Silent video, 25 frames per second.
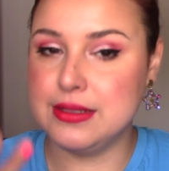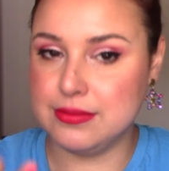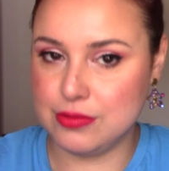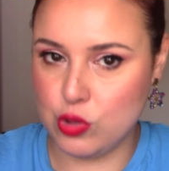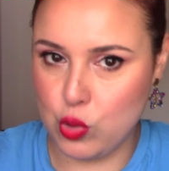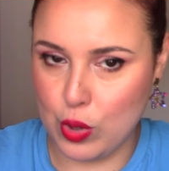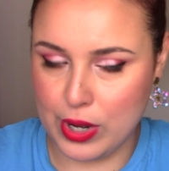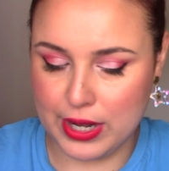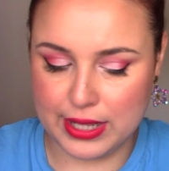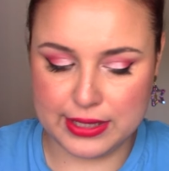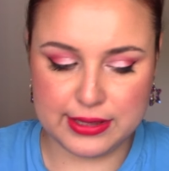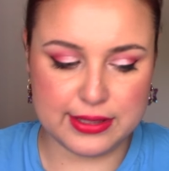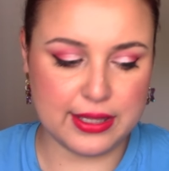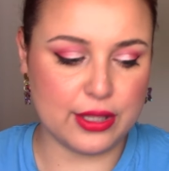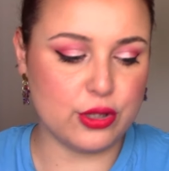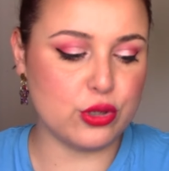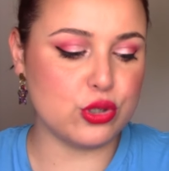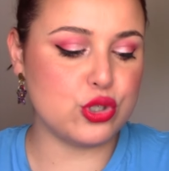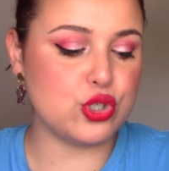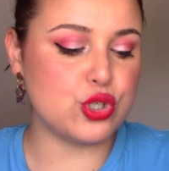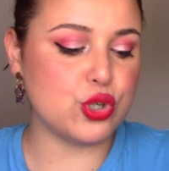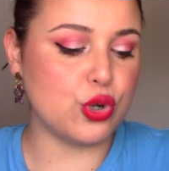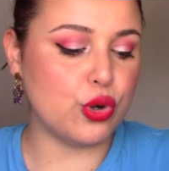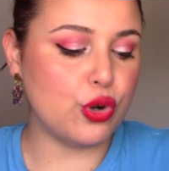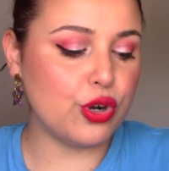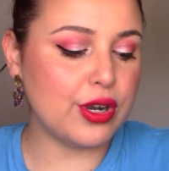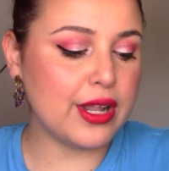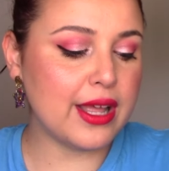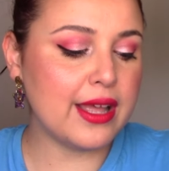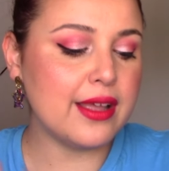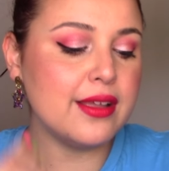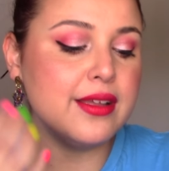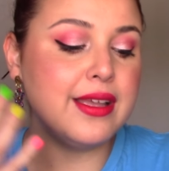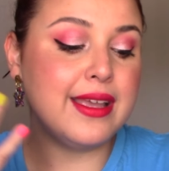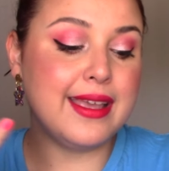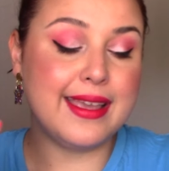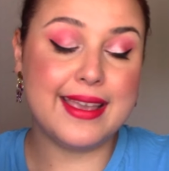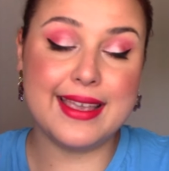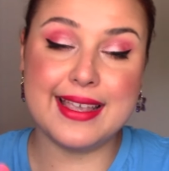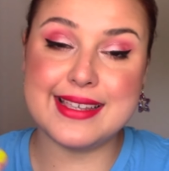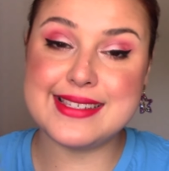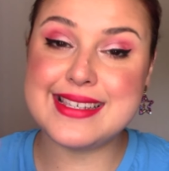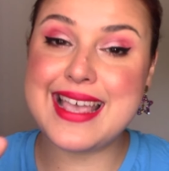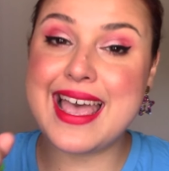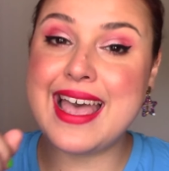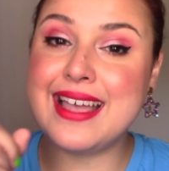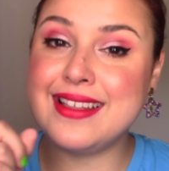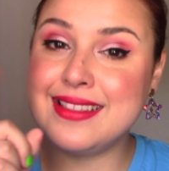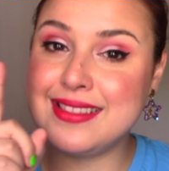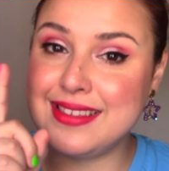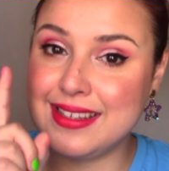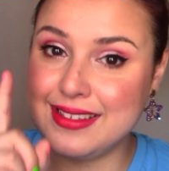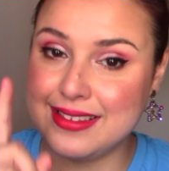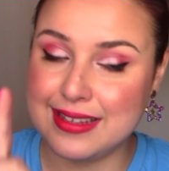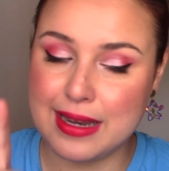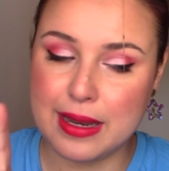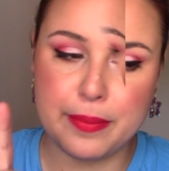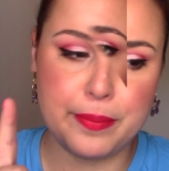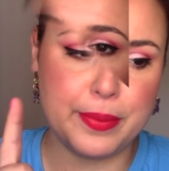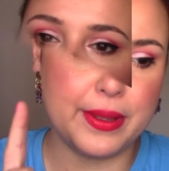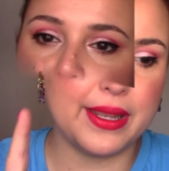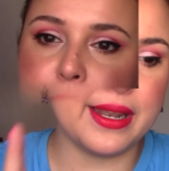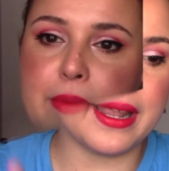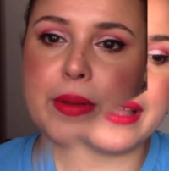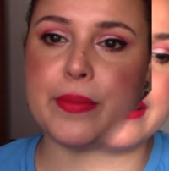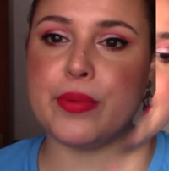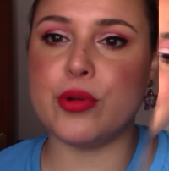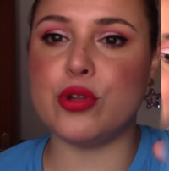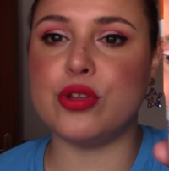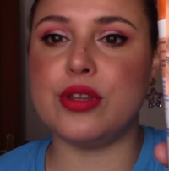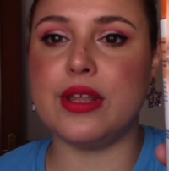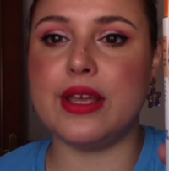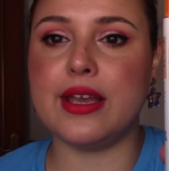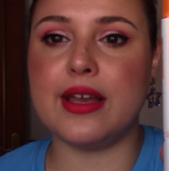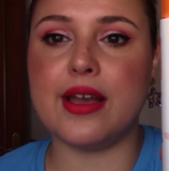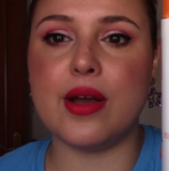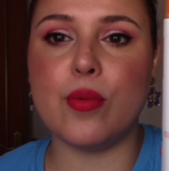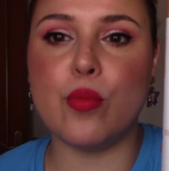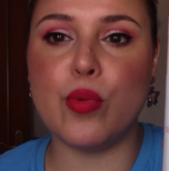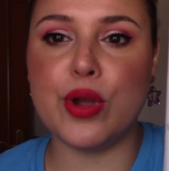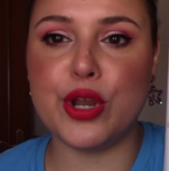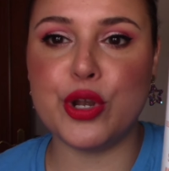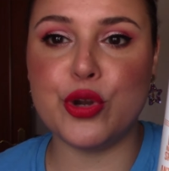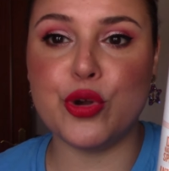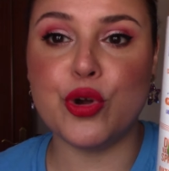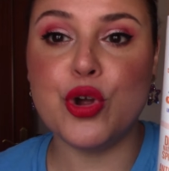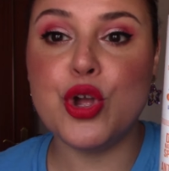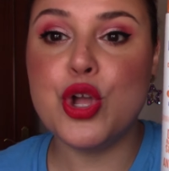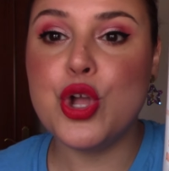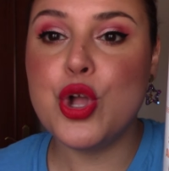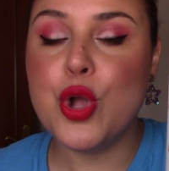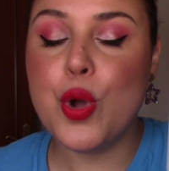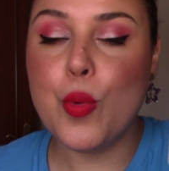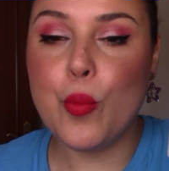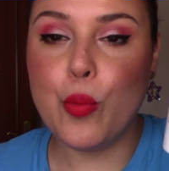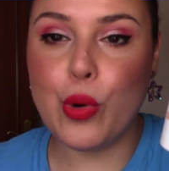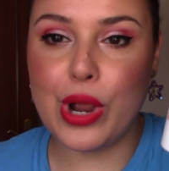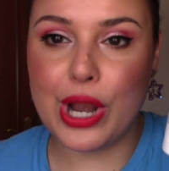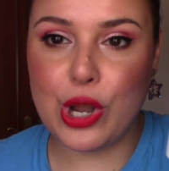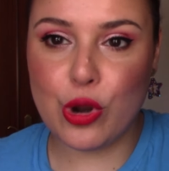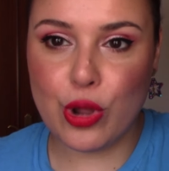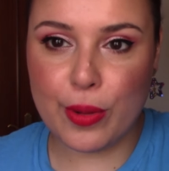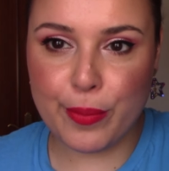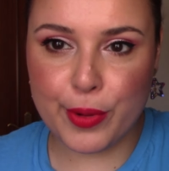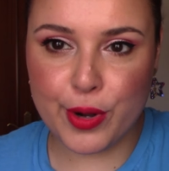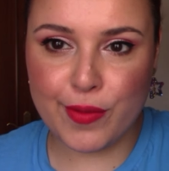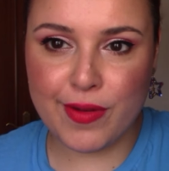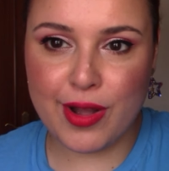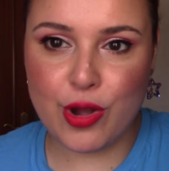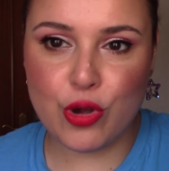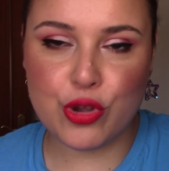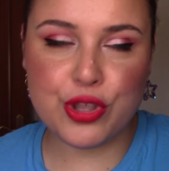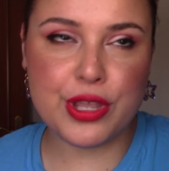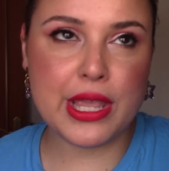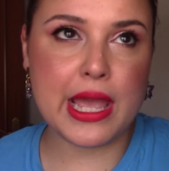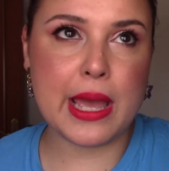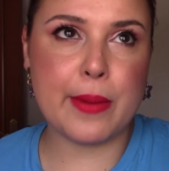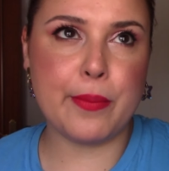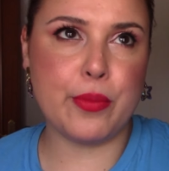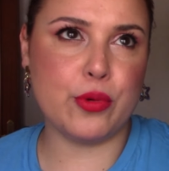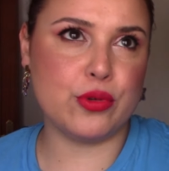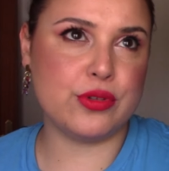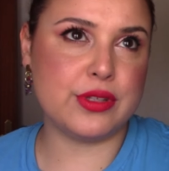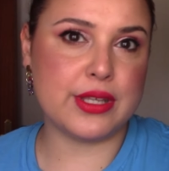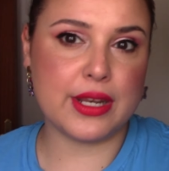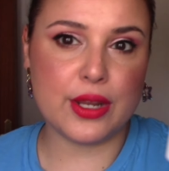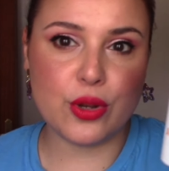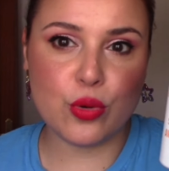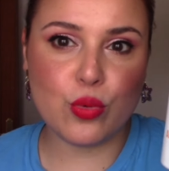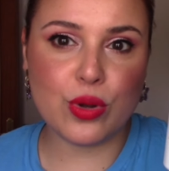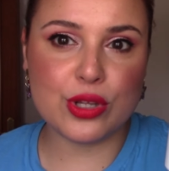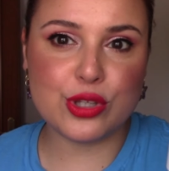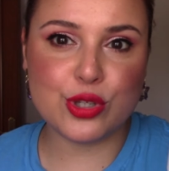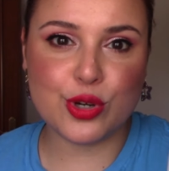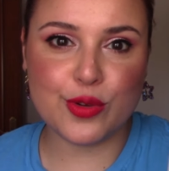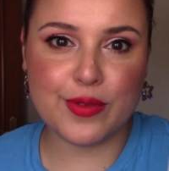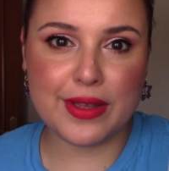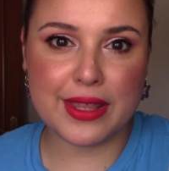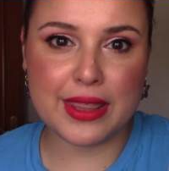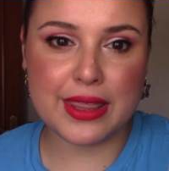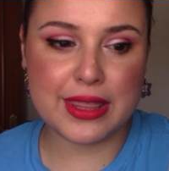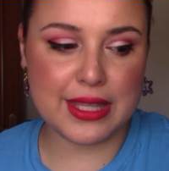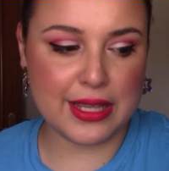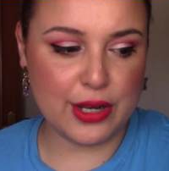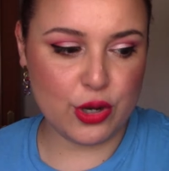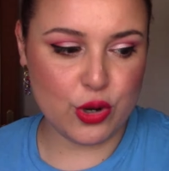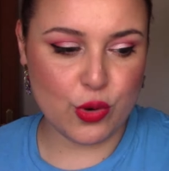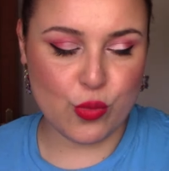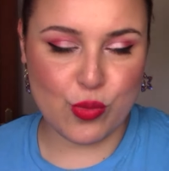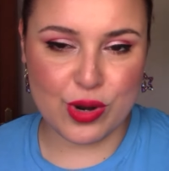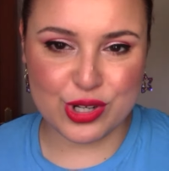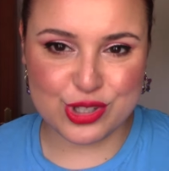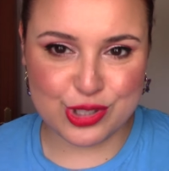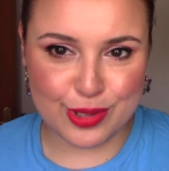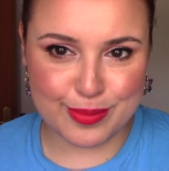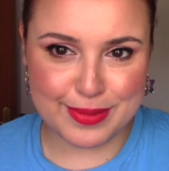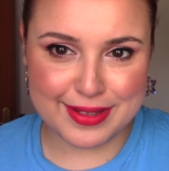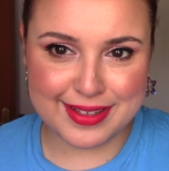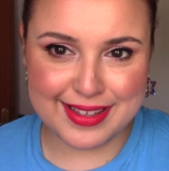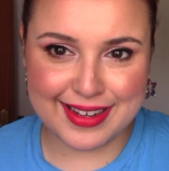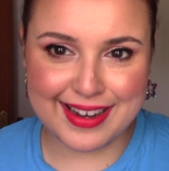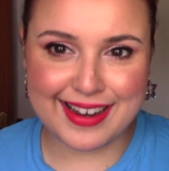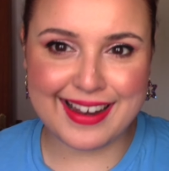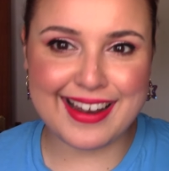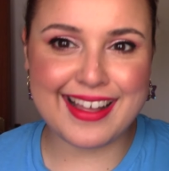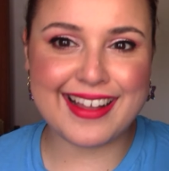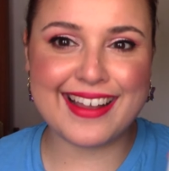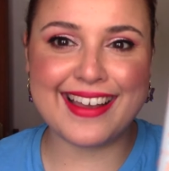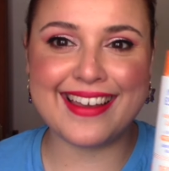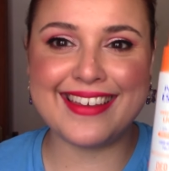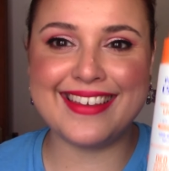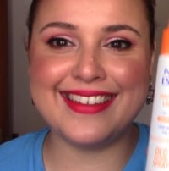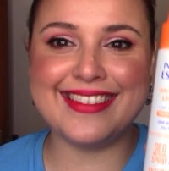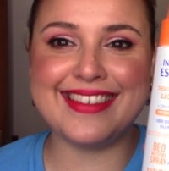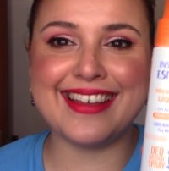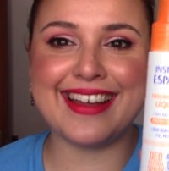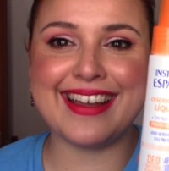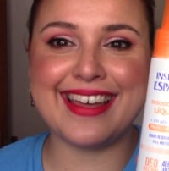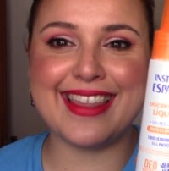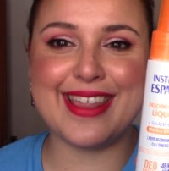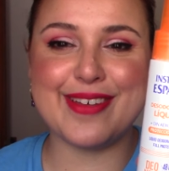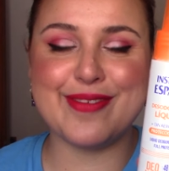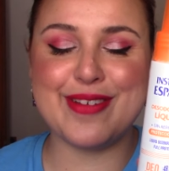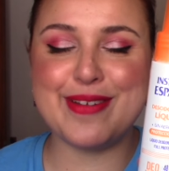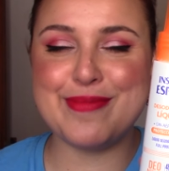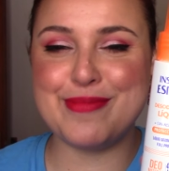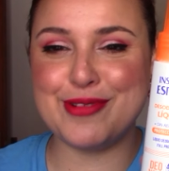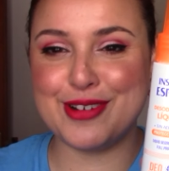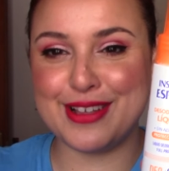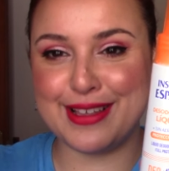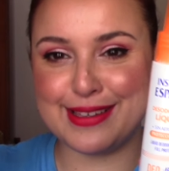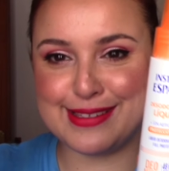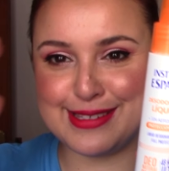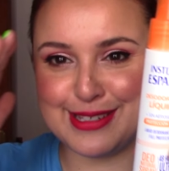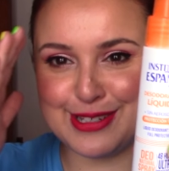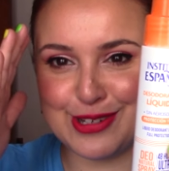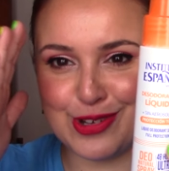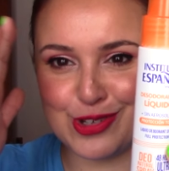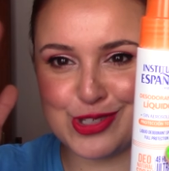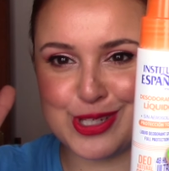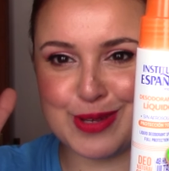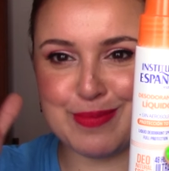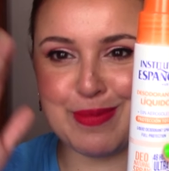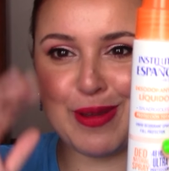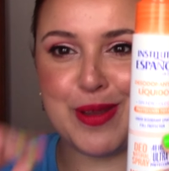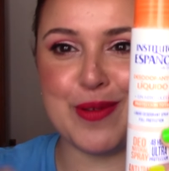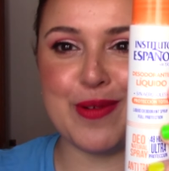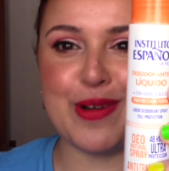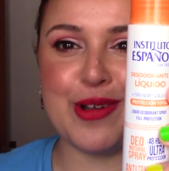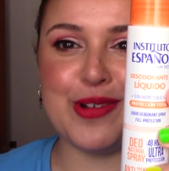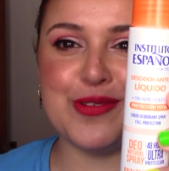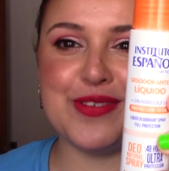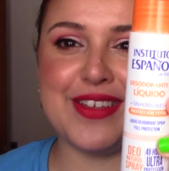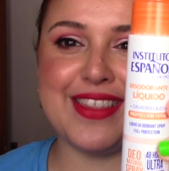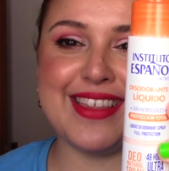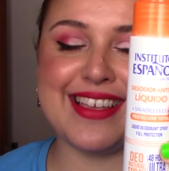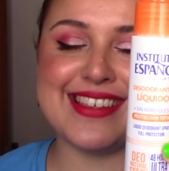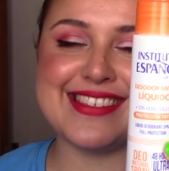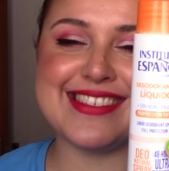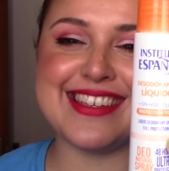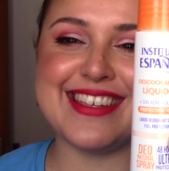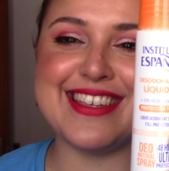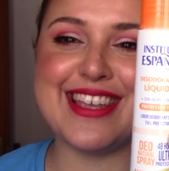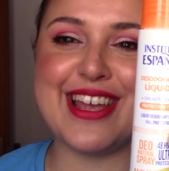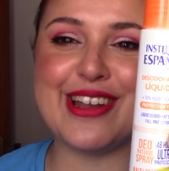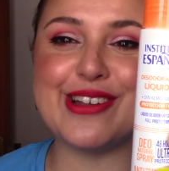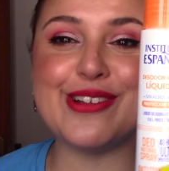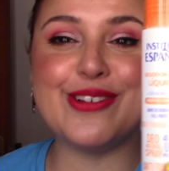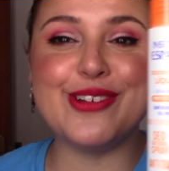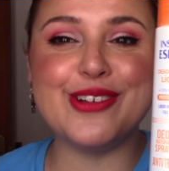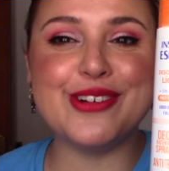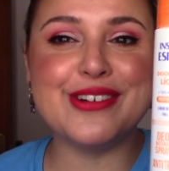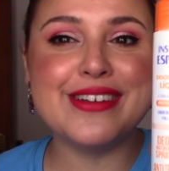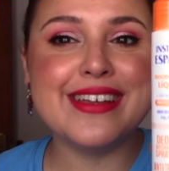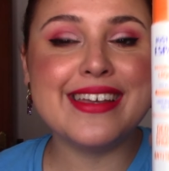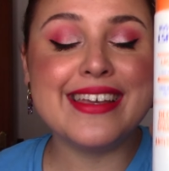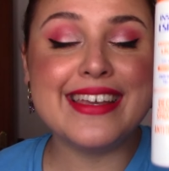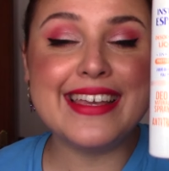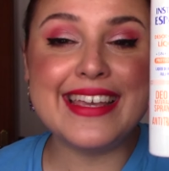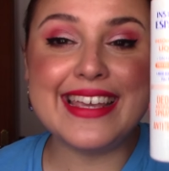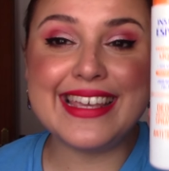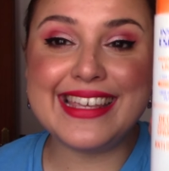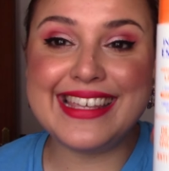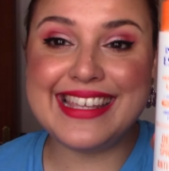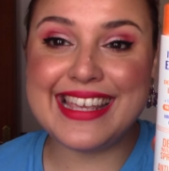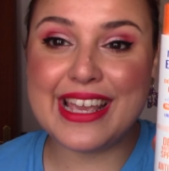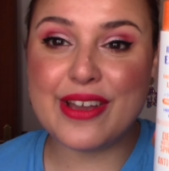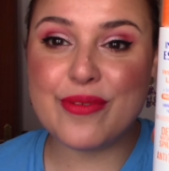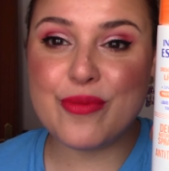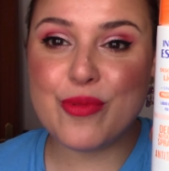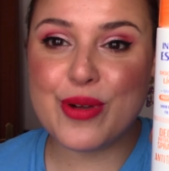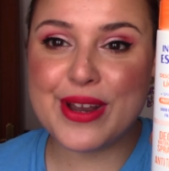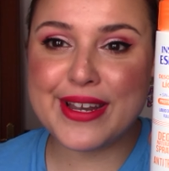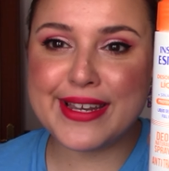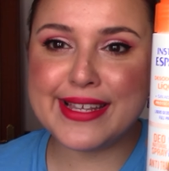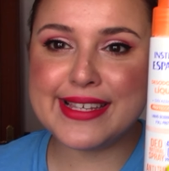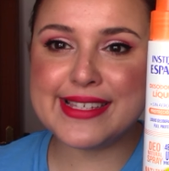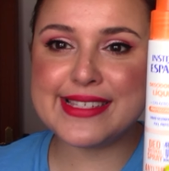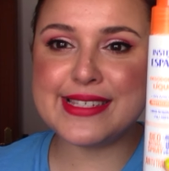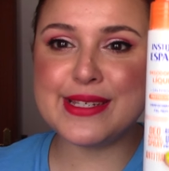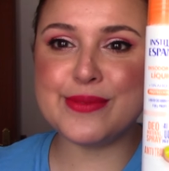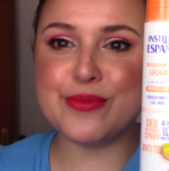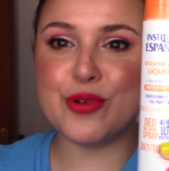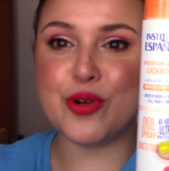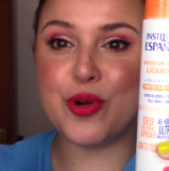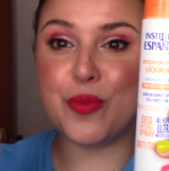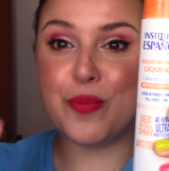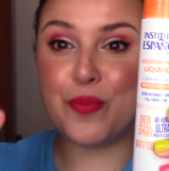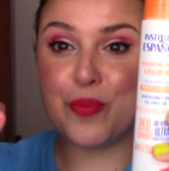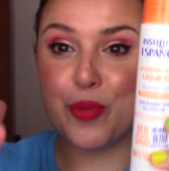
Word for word: 48 horas, es antitranspirante, Bueno, pues lo he probado ya pues tres o cuatro veces, lo he vuelto a meter en la cajita cada vez porque si no se me iba a olvidar enseñároslo y es buenísimo.